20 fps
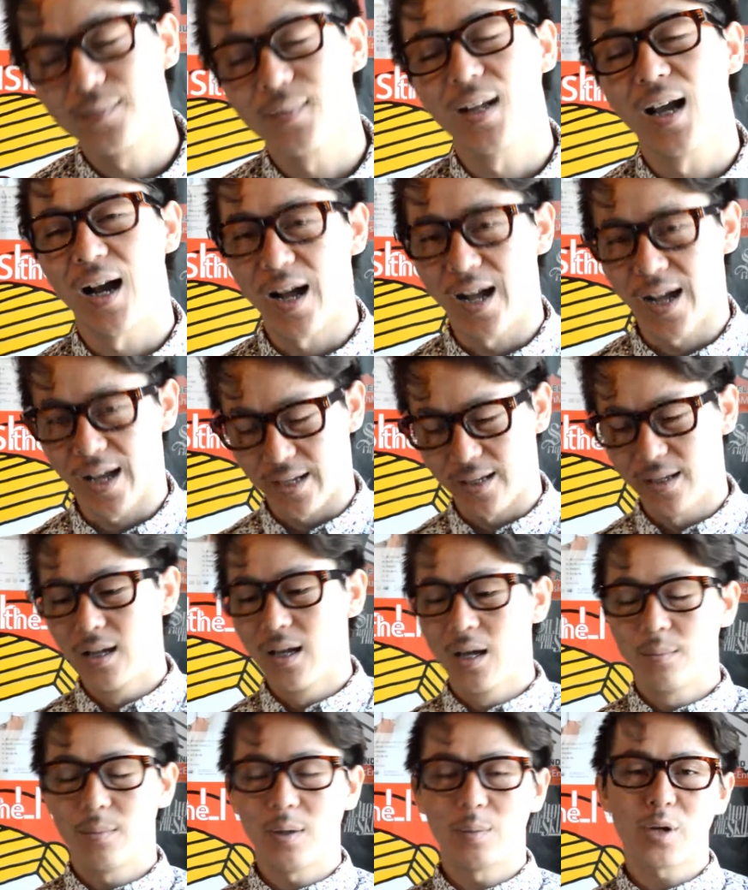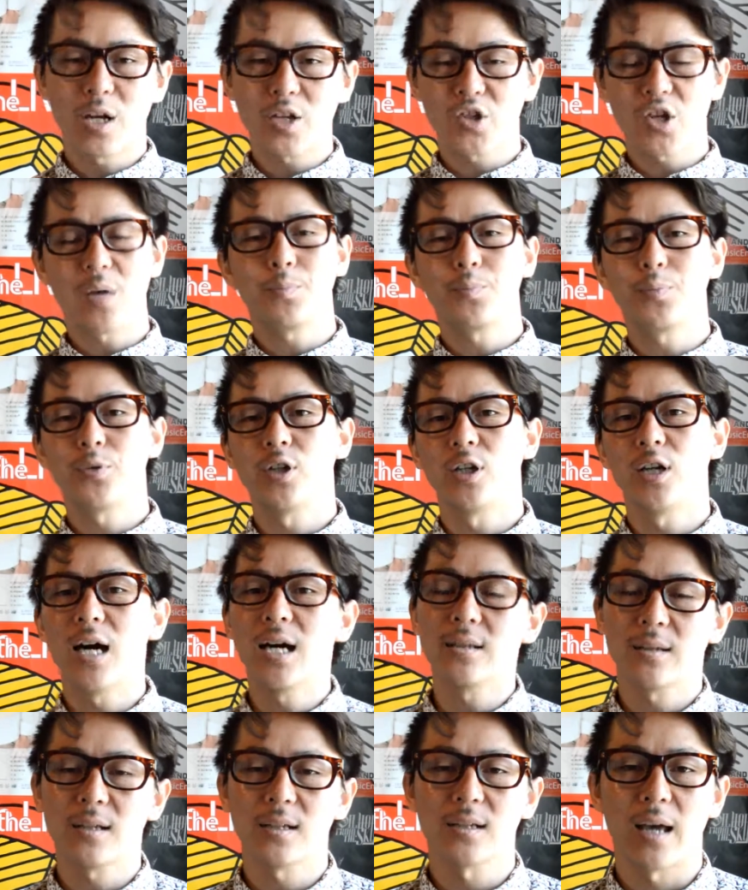はい。まあ、
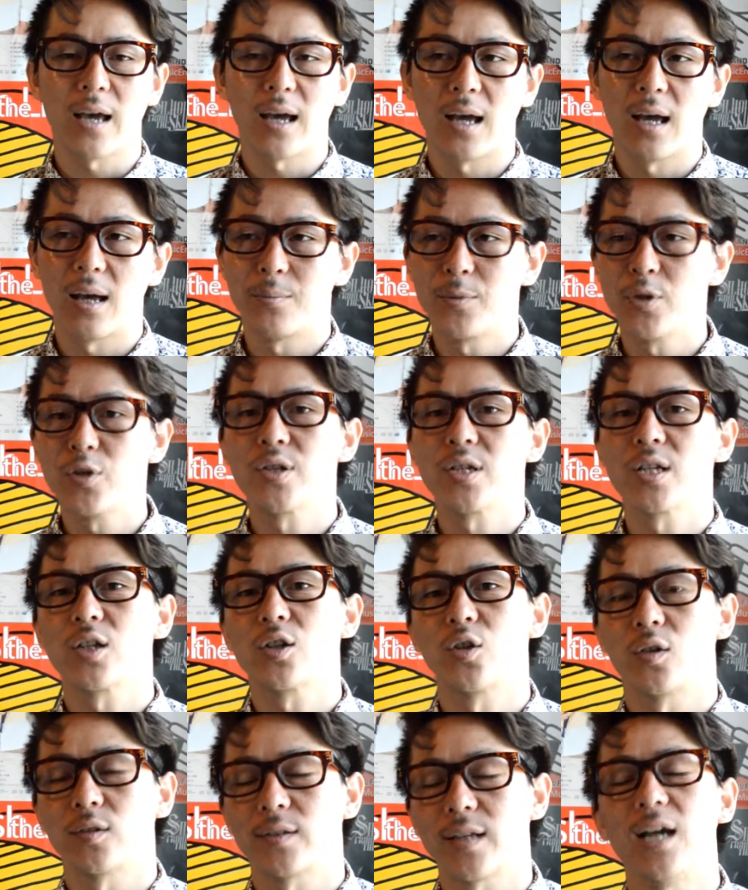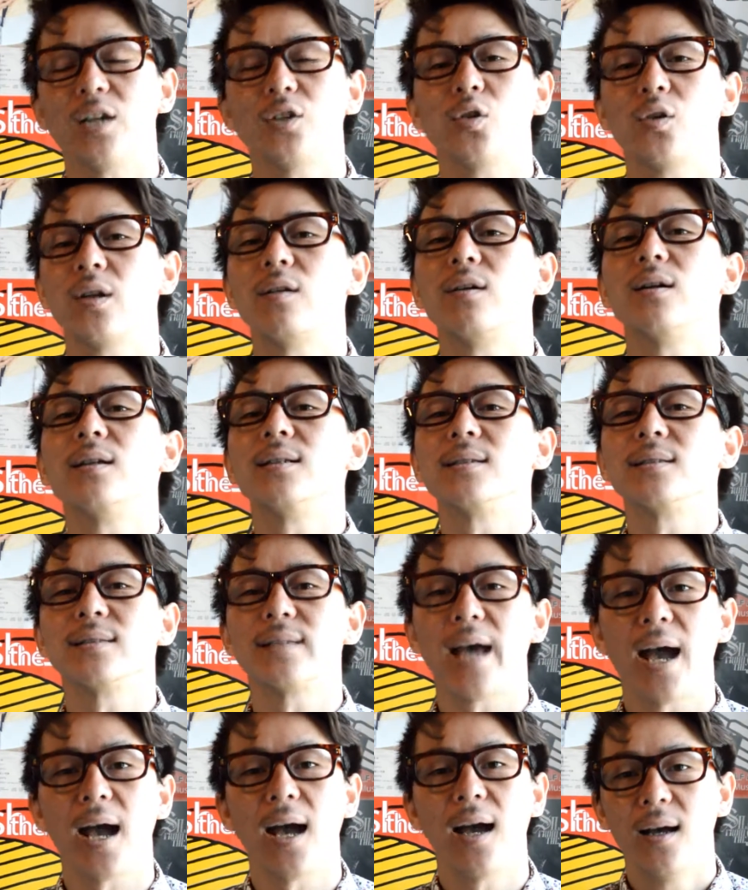ブラッシュアップアーティ、えー、ミュージックのサイトではです
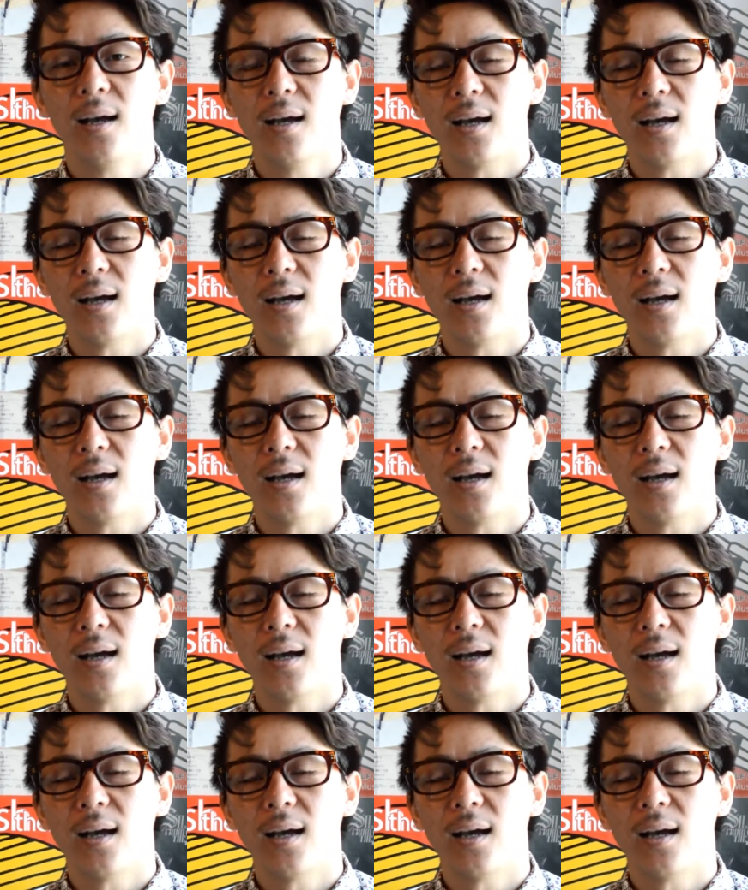ね、